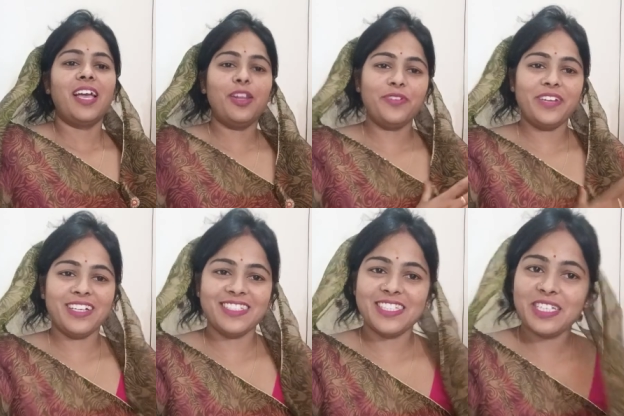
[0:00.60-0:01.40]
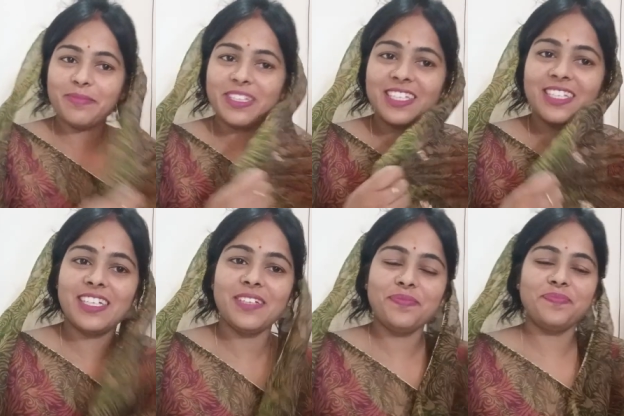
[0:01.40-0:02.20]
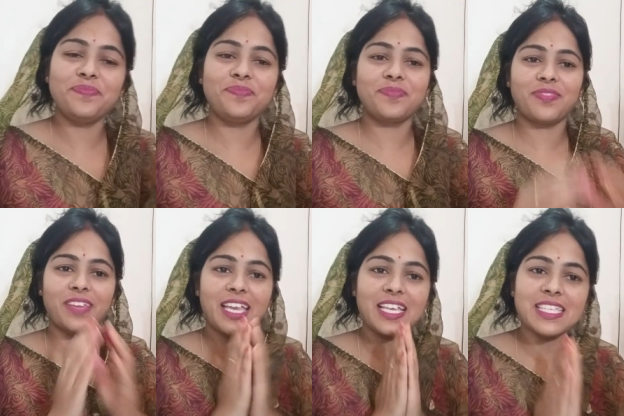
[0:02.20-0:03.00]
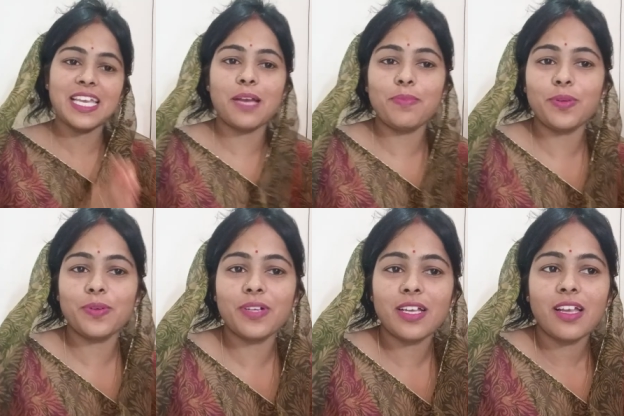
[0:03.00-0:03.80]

हेलो फ्रेंड्स से माता जी कैसे हैं आप लोग